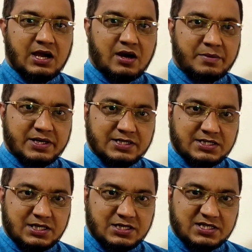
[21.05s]
আমার এই
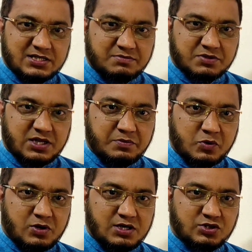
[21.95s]
চ্যানেলটি সাবস্ক্রাইব
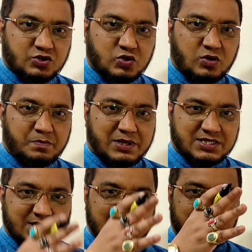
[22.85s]
করার জন্য
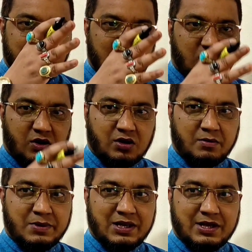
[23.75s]
পাশে থাকা অল
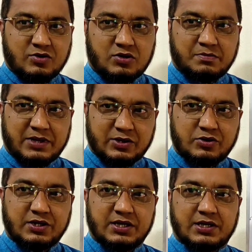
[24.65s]
বেল আইকন
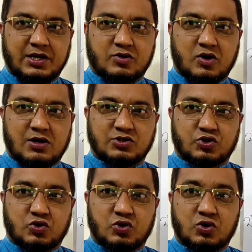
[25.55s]
বাটনটি ক্লিক করার
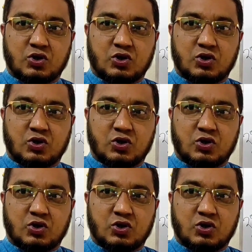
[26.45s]
জন্য